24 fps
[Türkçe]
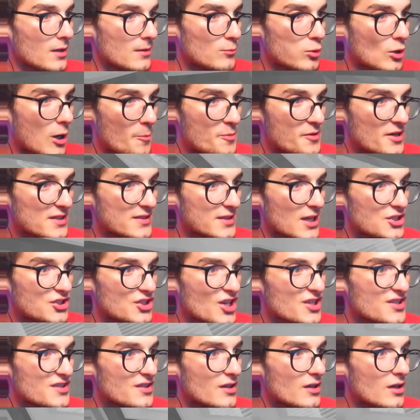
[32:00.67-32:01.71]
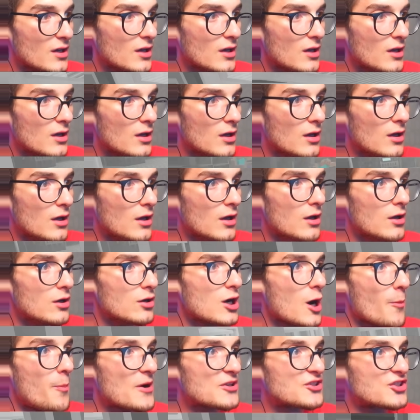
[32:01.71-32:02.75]
Bu kapıyı nasıl açacağız?
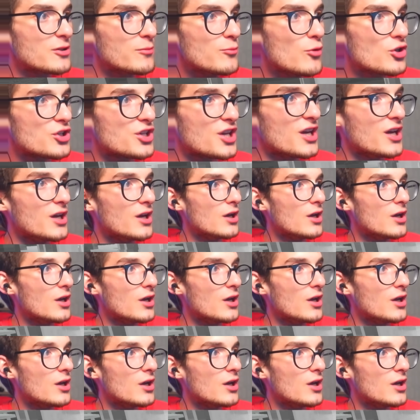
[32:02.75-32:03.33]
Kapı açılmıyor ki.